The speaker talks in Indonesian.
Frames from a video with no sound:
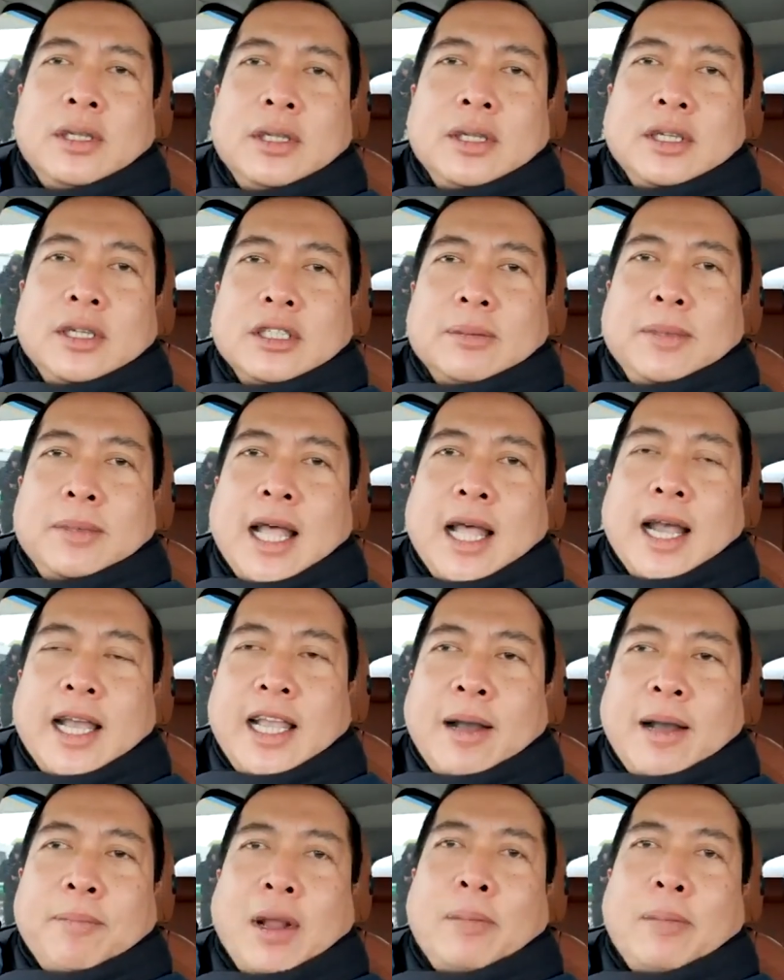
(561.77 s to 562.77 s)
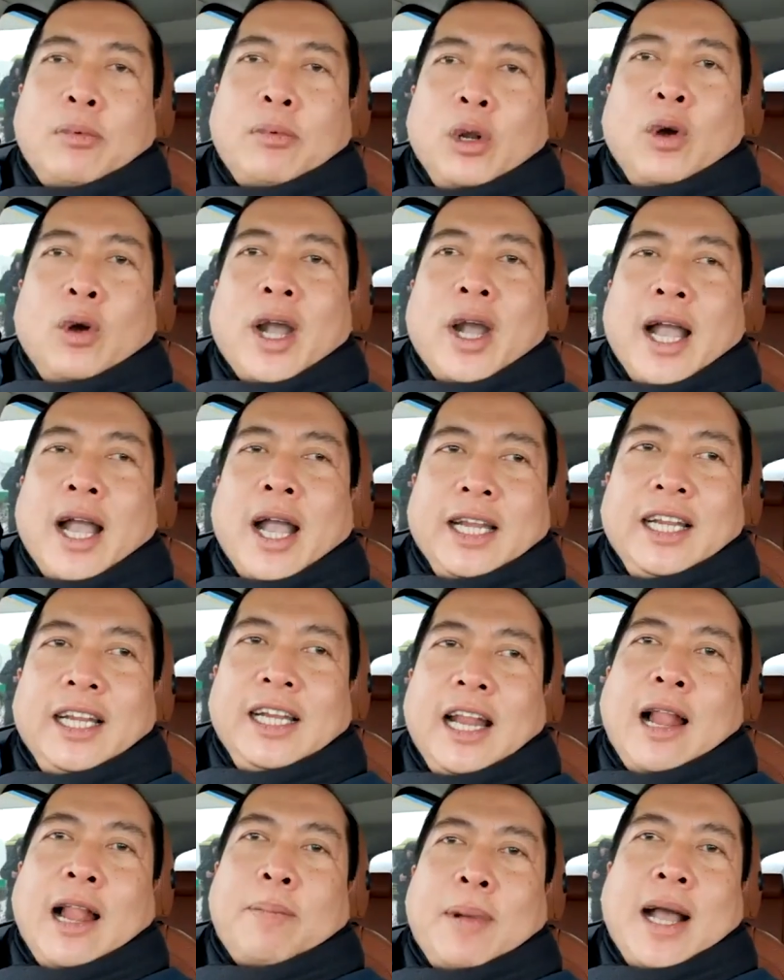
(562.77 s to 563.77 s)
Sementara yang 40 orang ini
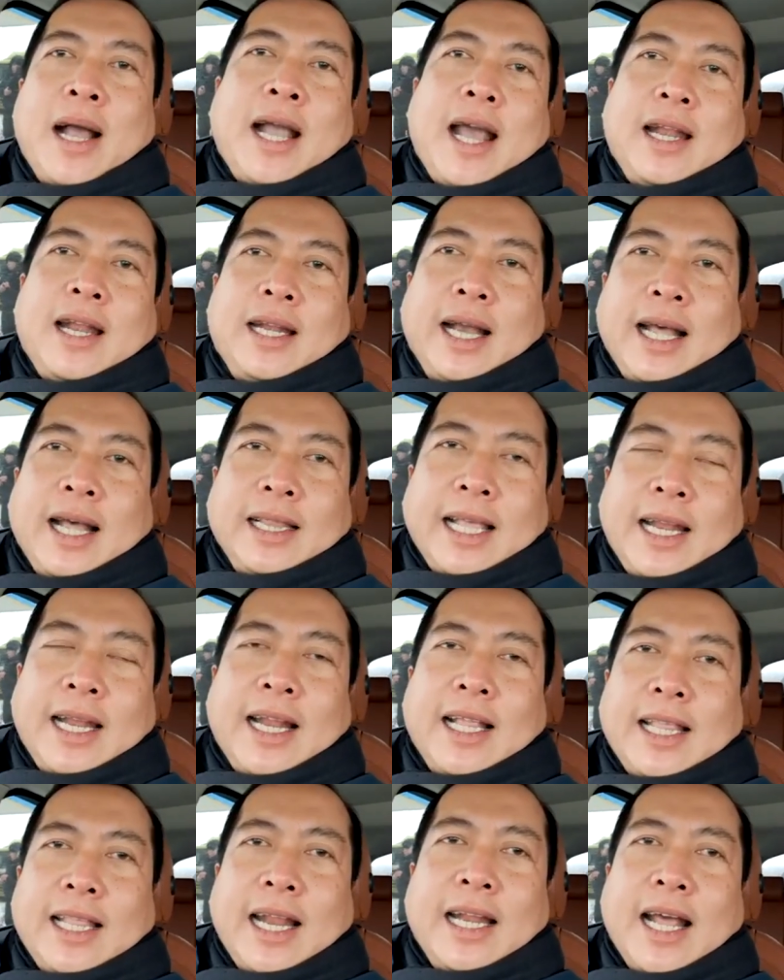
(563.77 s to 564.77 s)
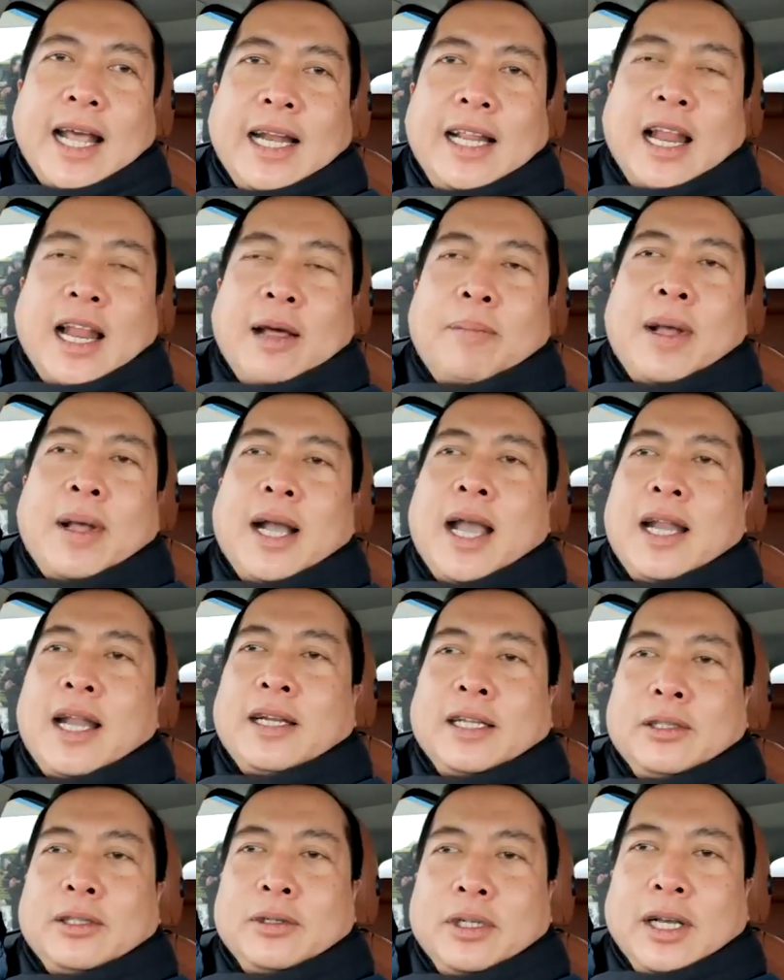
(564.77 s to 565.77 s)
di lapangan dengan tenda-tenda di lapangan
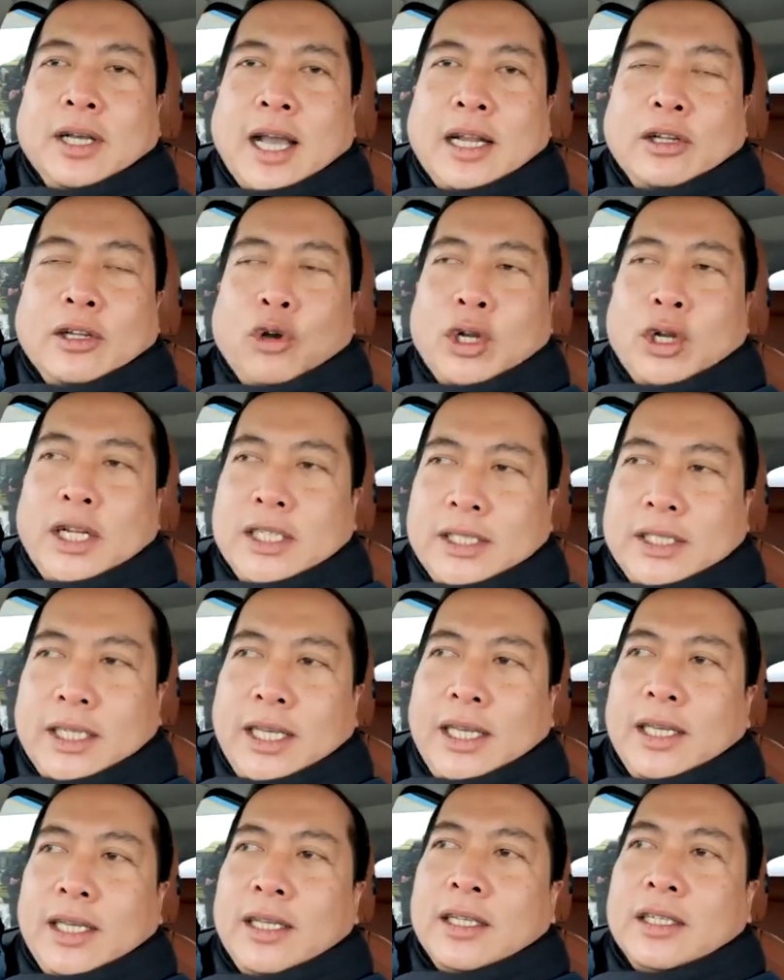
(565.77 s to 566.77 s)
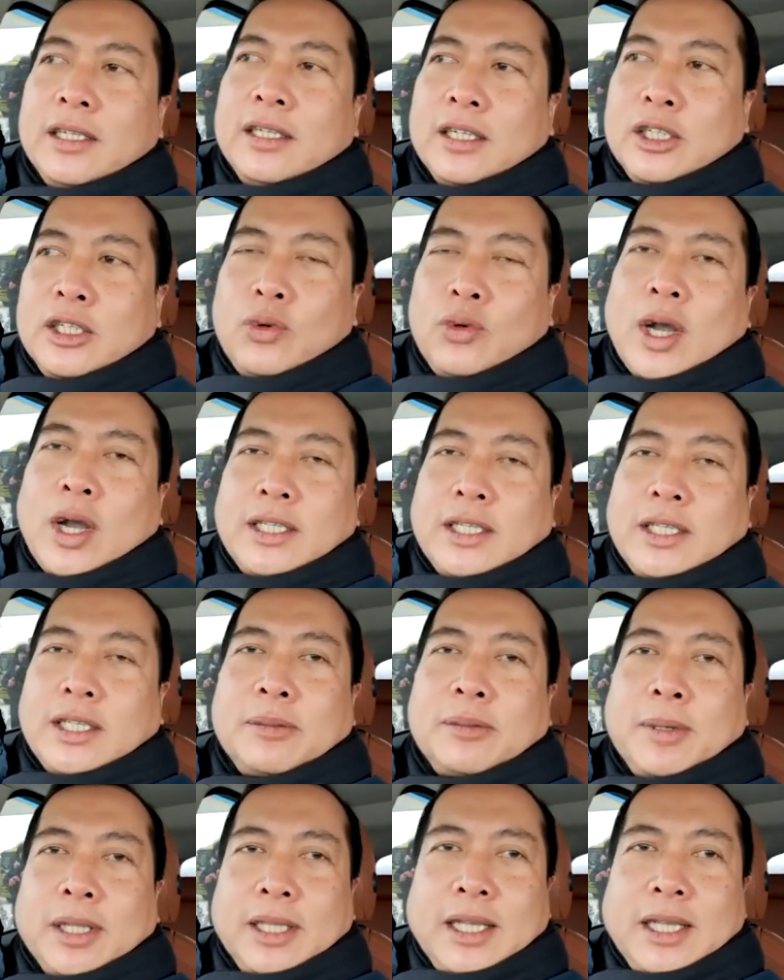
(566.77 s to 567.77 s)
itu dengan kondisi cuaca
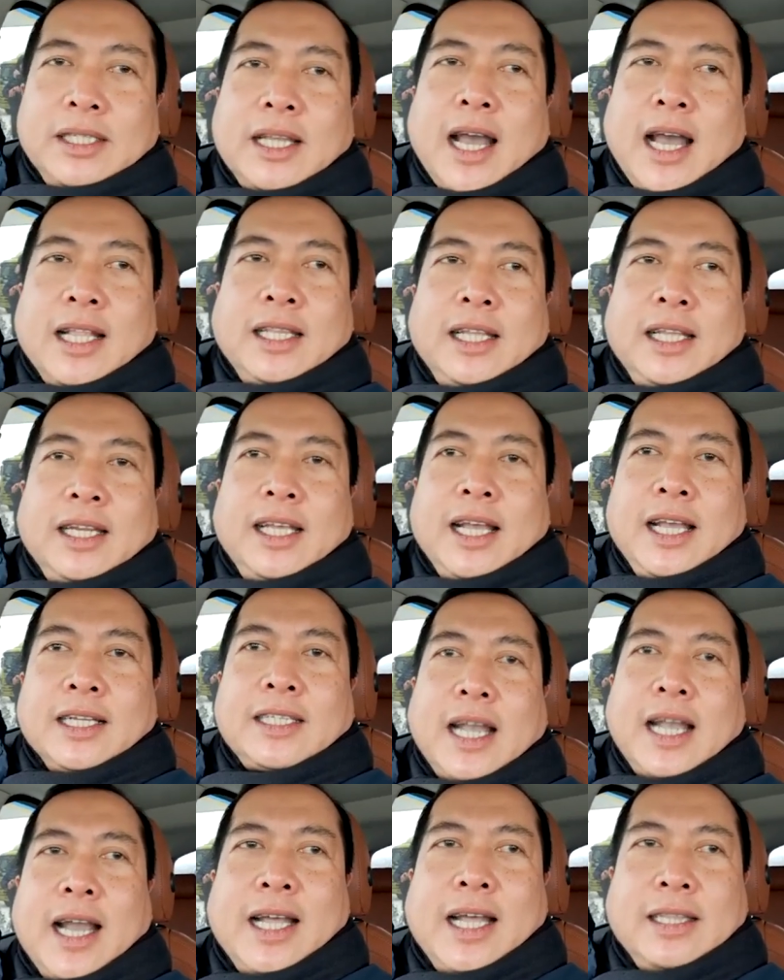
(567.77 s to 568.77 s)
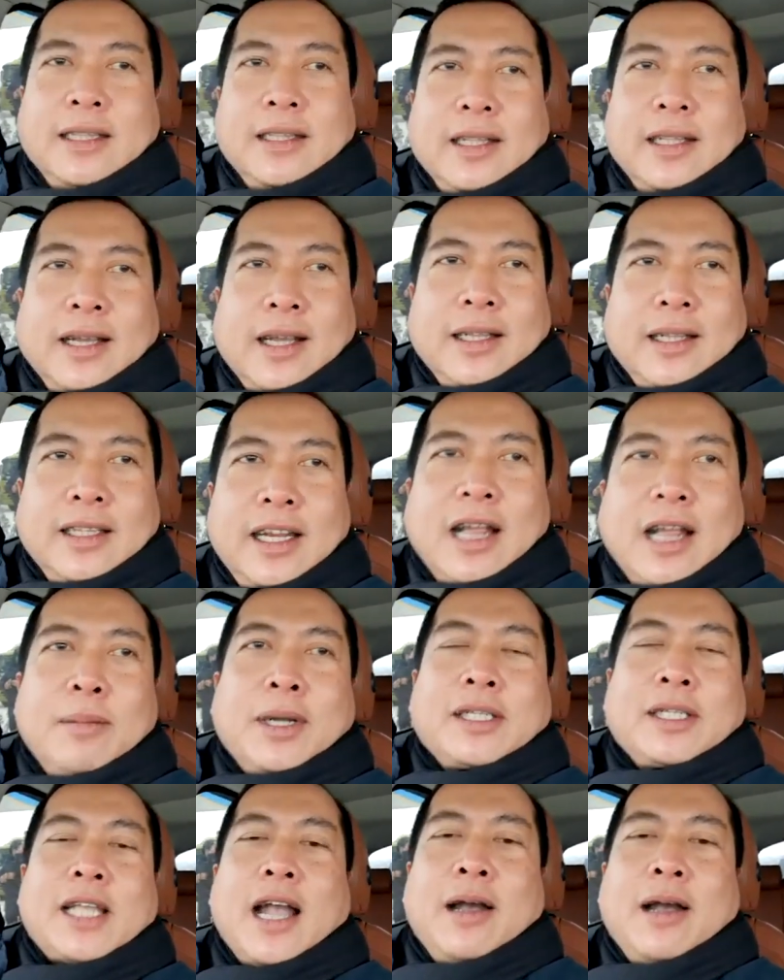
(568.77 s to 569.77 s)
seperti saat ini yang sangat uh, tidak
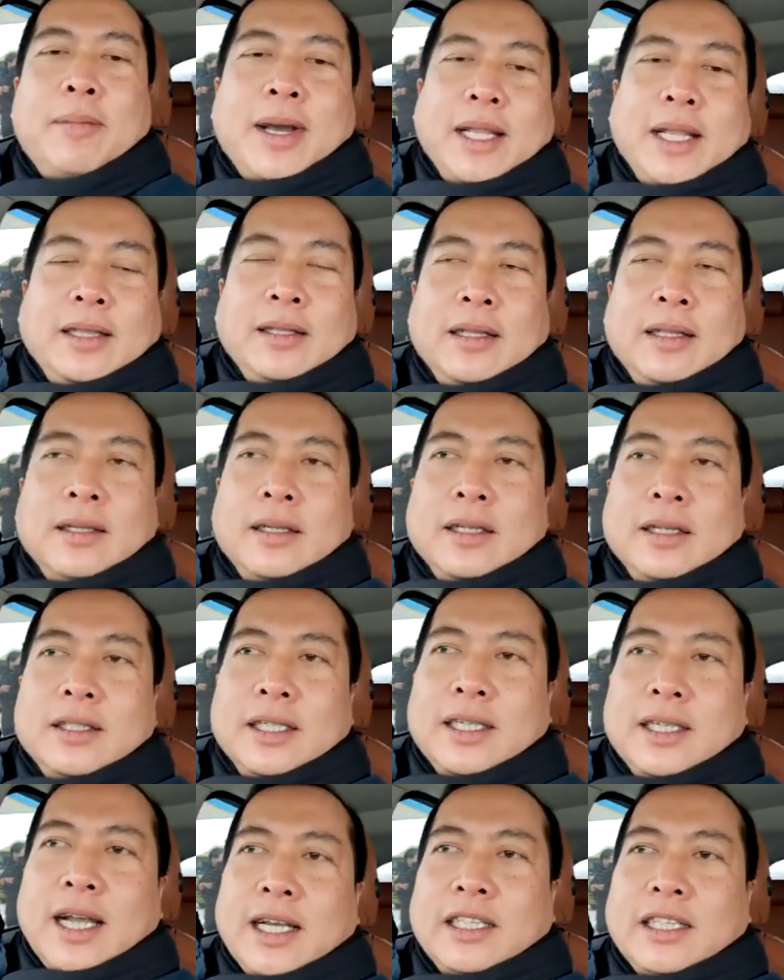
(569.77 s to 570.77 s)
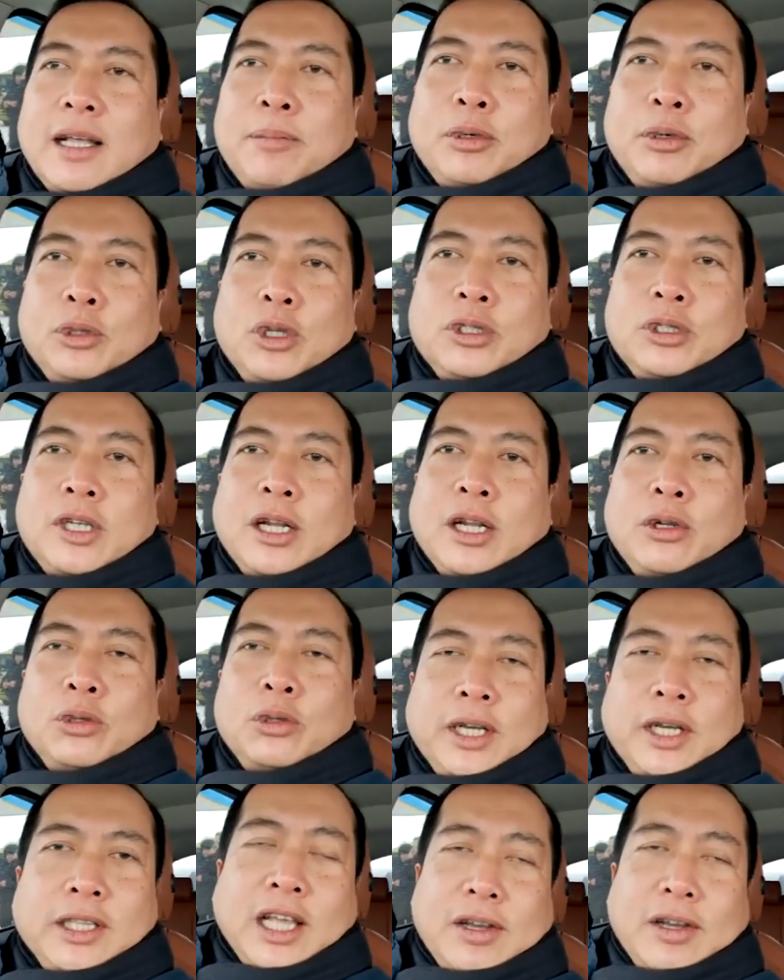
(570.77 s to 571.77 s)
bersahabat sehingga kita putuskan untuk
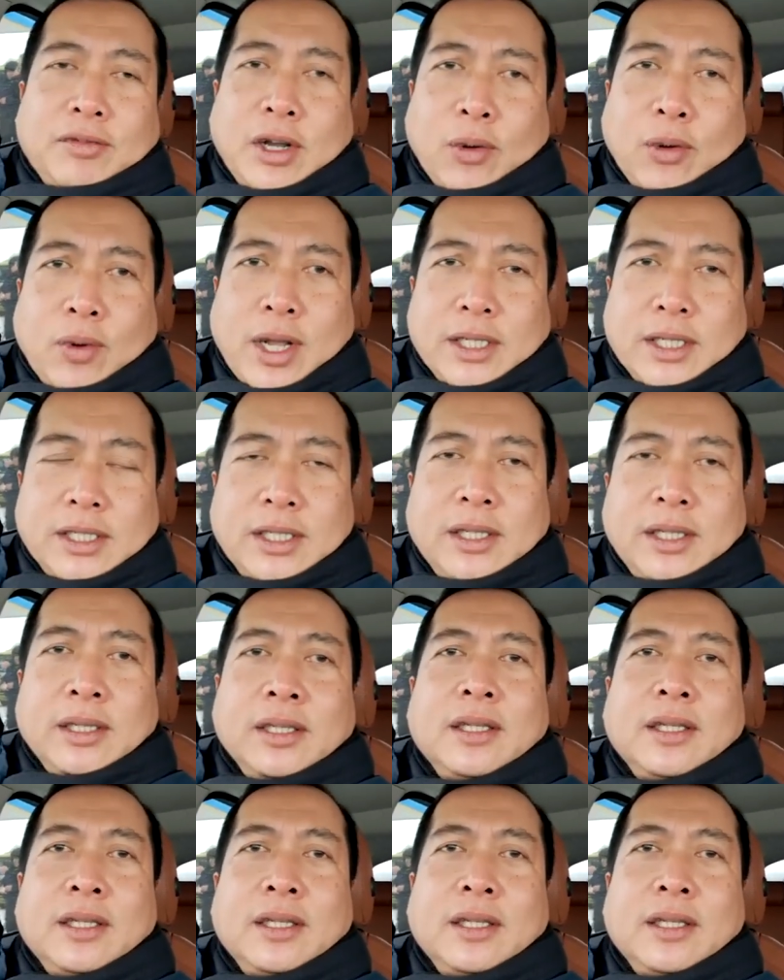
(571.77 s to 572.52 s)
kita evakuasi.